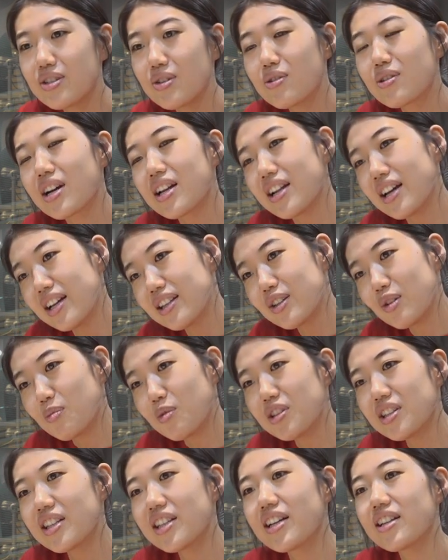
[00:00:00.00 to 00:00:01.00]
しようかなって
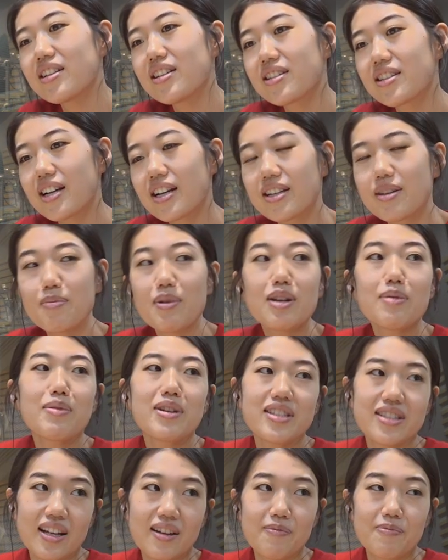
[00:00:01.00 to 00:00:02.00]
思ってたんですが決まり
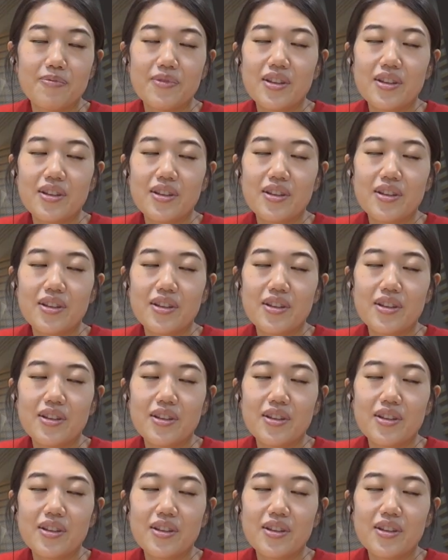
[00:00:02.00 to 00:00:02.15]
ました